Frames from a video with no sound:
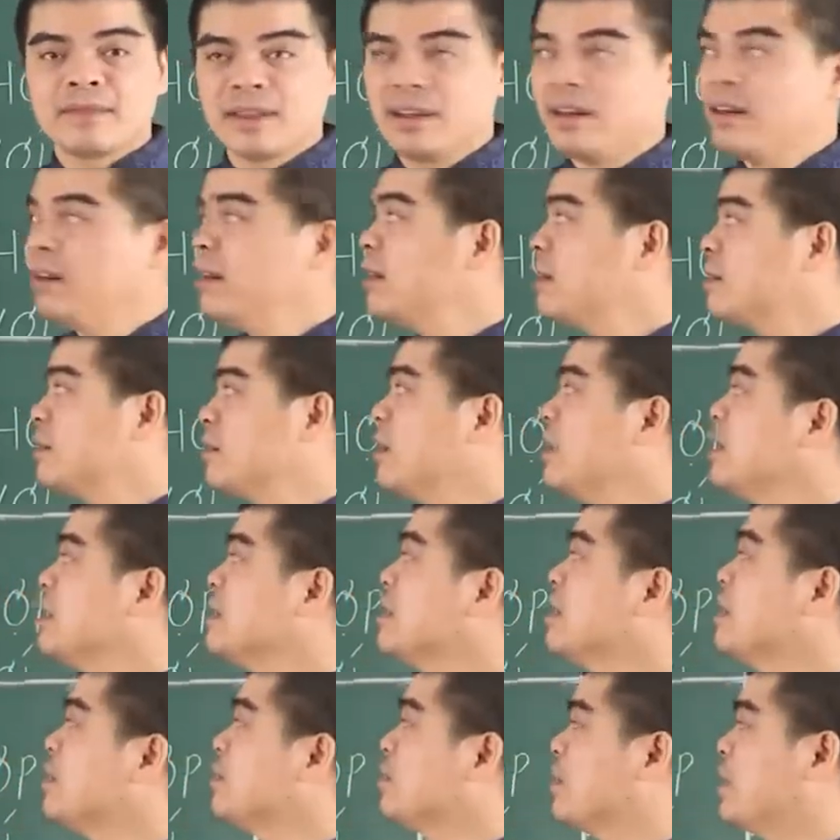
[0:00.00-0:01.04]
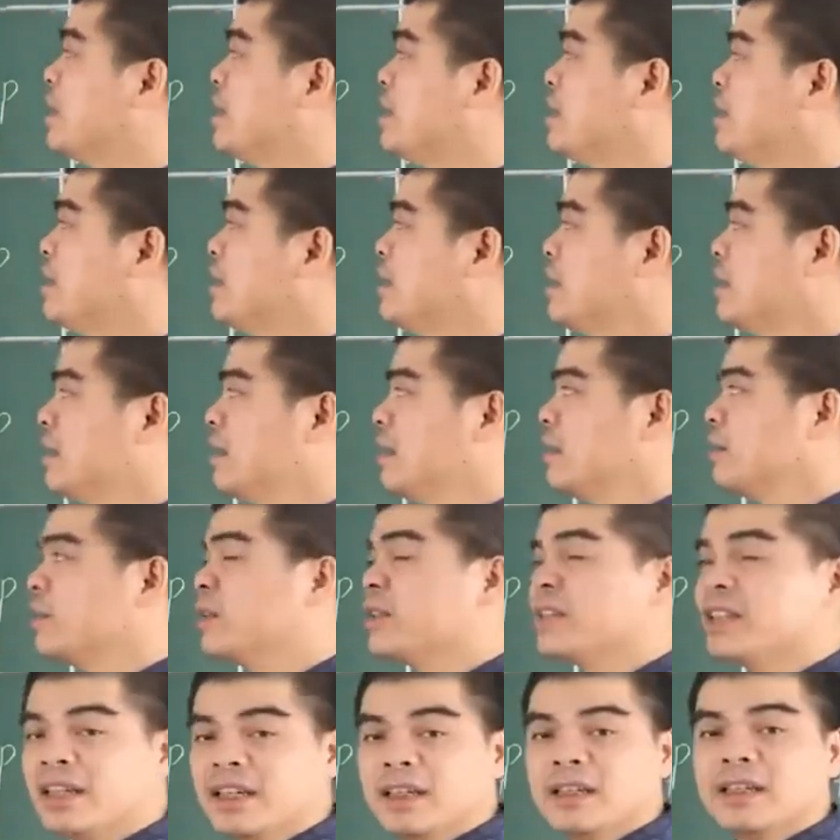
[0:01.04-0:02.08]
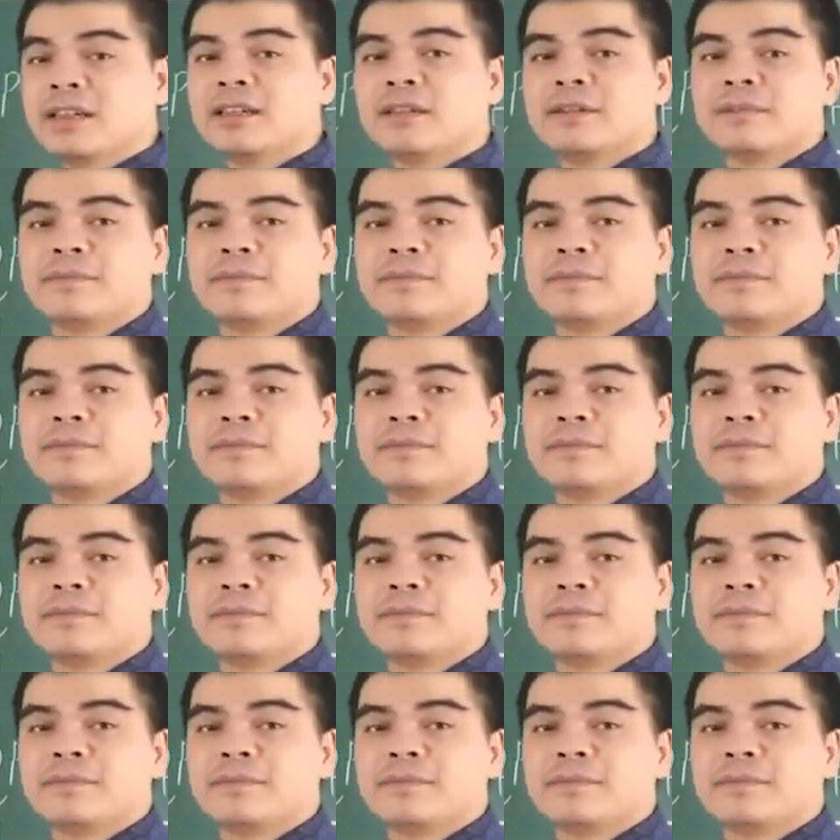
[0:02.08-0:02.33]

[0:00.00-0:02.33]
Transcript: đó đó là những người tuổi tuổi tỵ